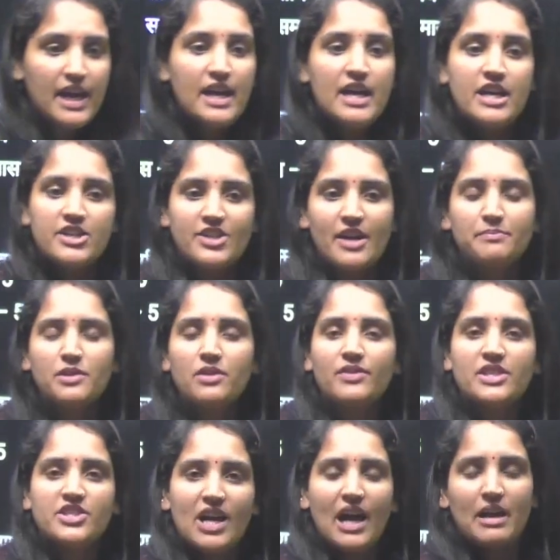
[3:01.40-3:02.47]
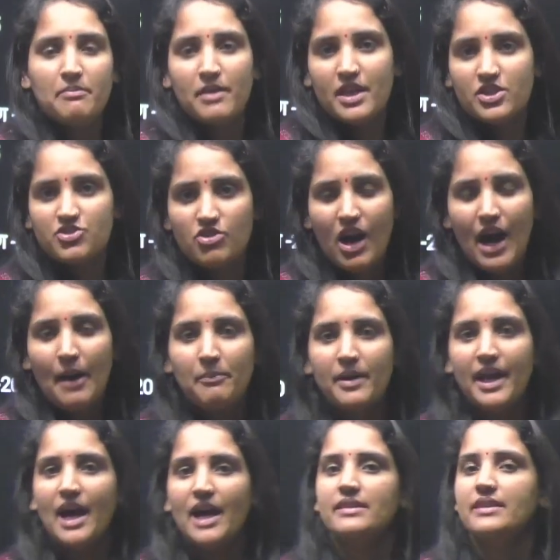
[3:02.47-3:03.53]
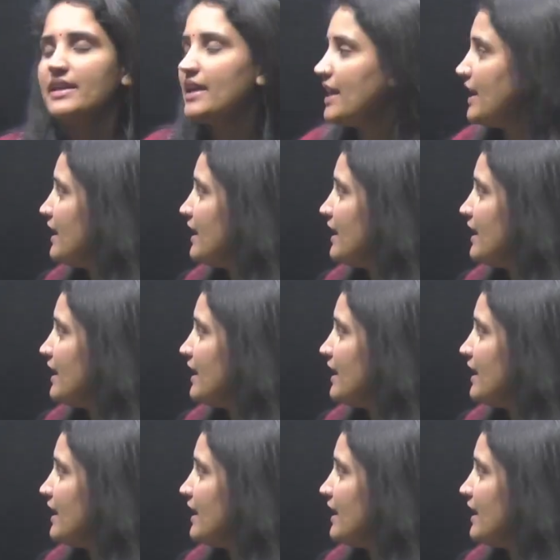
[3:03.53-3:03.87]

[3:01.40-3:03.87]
शब्द विचार में जो आपके आते हैं